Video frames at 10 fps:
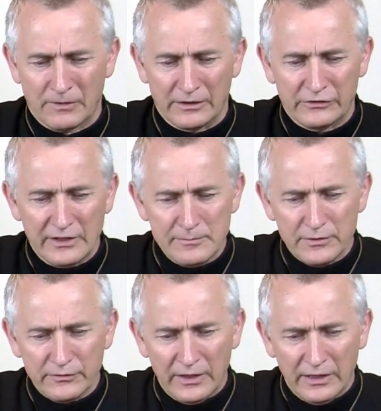Więc
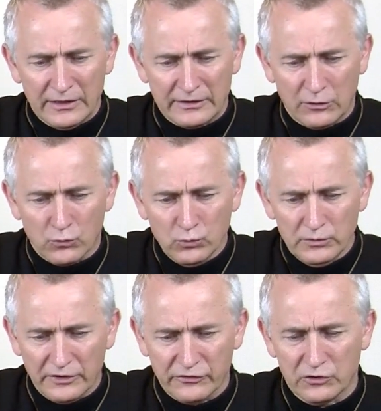najpierw ta
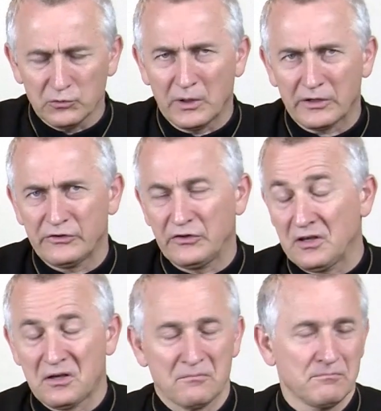ogólna
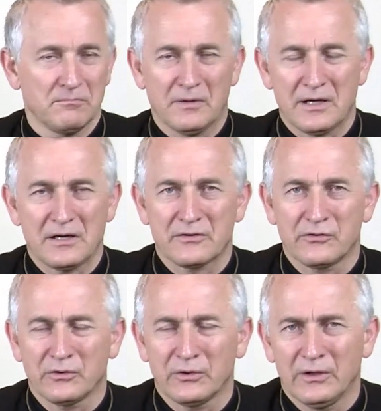sytuacja,
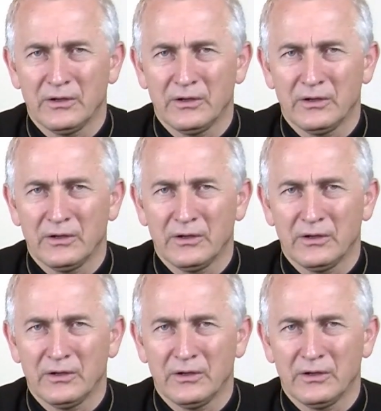bardzo